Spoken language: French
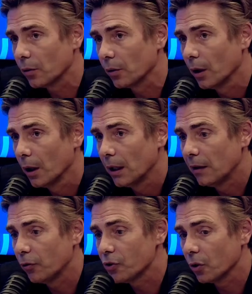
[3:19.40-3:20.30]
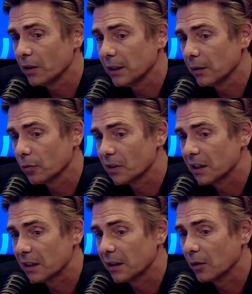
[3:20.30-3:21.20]
que il faut sortir de
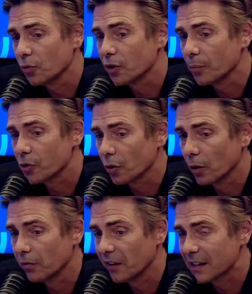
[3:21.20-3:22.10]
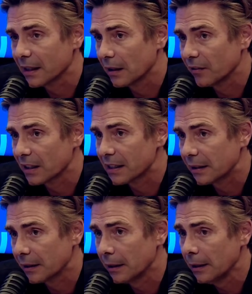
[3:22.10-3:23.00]
cette idée que nous sommes seuls face à
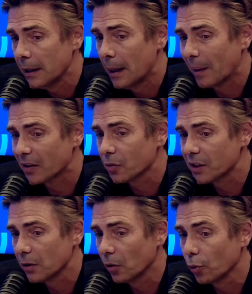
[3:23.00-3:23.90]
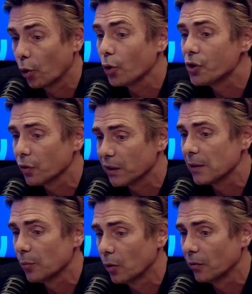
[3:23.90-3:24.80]
l'adversité, parce que sinon le
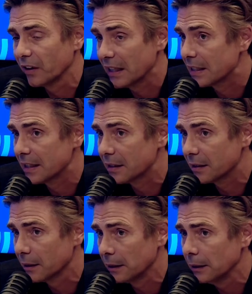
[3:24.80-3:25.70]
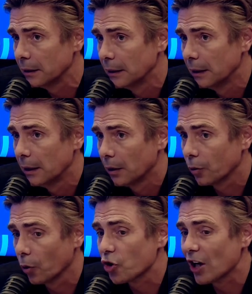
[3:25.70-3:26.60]
ressentiment va exister,
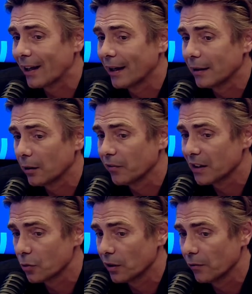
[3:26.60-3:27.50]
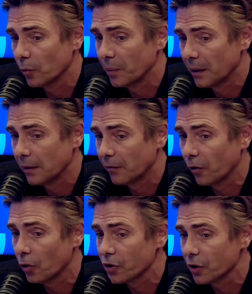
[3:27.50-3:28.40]
que en chaque être va se développer des
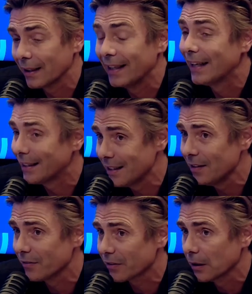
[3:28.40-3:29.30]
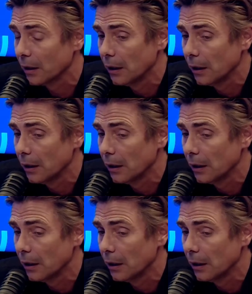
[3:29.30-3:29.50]
forces négatives